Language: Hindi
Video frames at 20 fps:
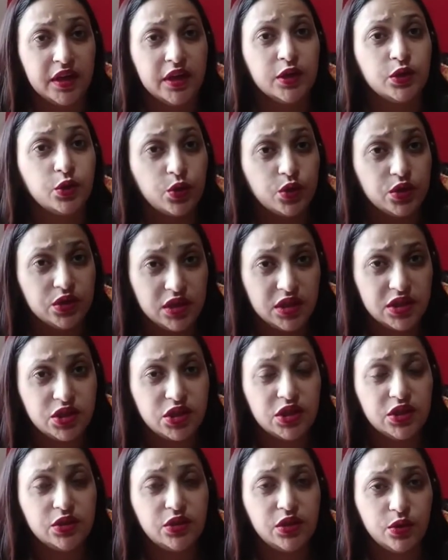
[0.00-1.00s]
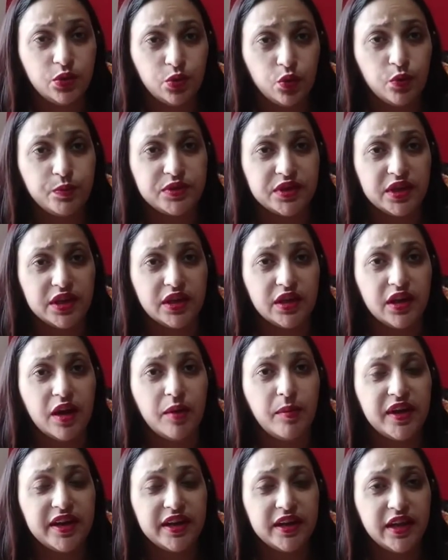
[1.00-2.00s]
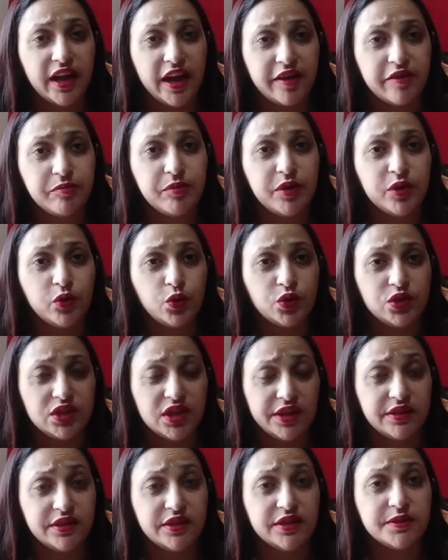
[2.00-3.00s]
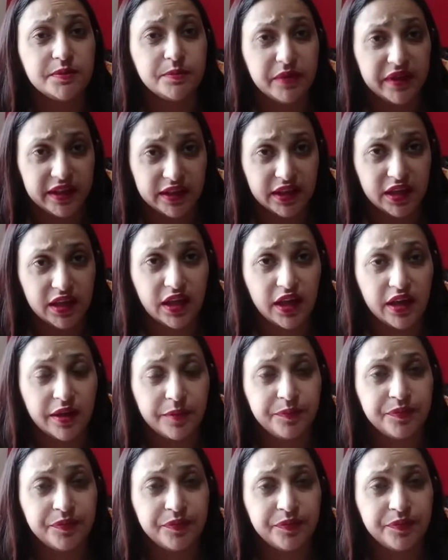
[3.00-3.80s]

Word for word: तो निश्चित रूप से हमारी लाइफ में कुछ चेंजेस मिलते हैं